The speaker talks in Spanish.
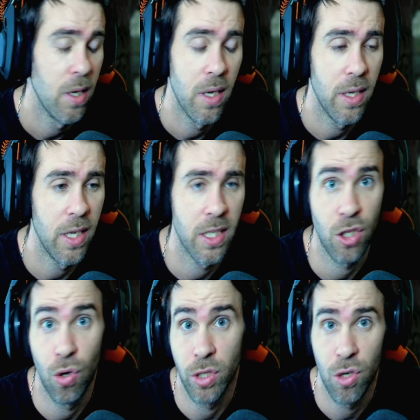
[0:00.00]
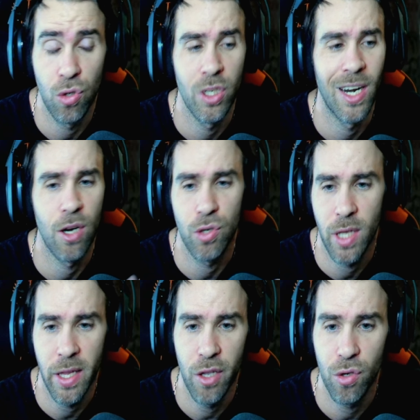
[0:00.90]
y esas cosas. No eso será cosa
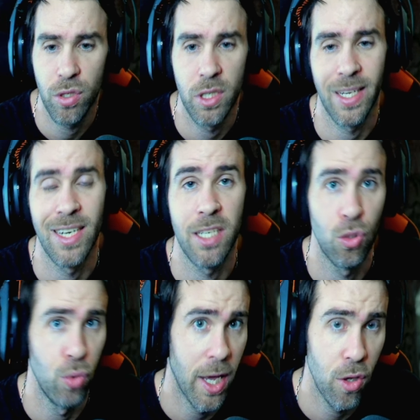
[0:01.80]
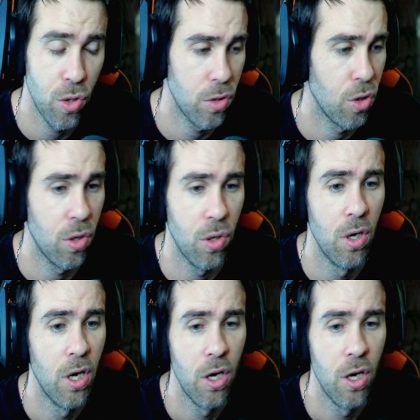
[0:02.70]
de ellos, estarán saturados, no,